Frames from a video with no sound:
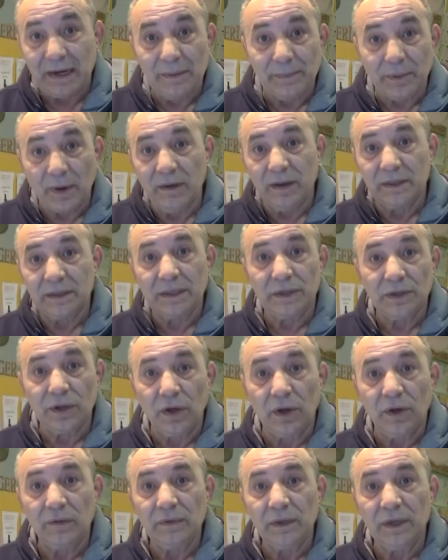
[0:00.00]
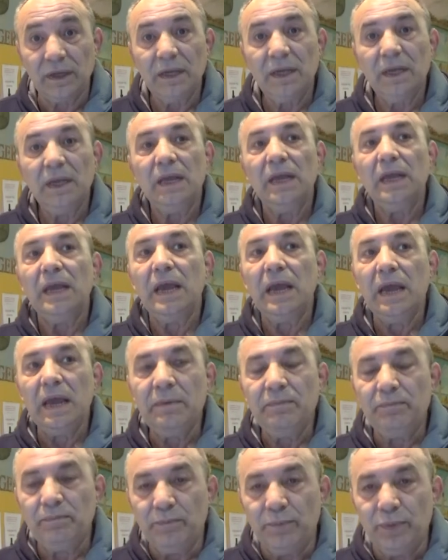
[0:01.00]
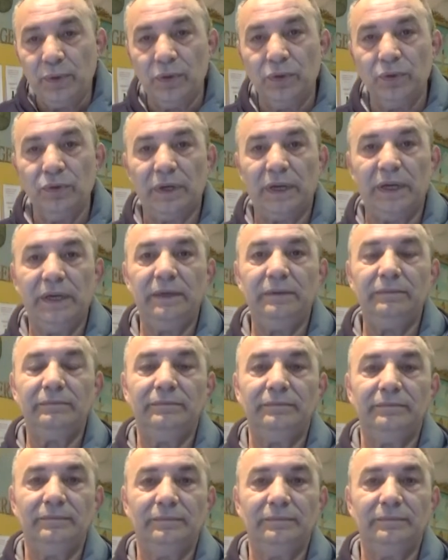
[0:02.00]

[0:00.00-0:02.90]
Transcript: la prova del 9, eppure,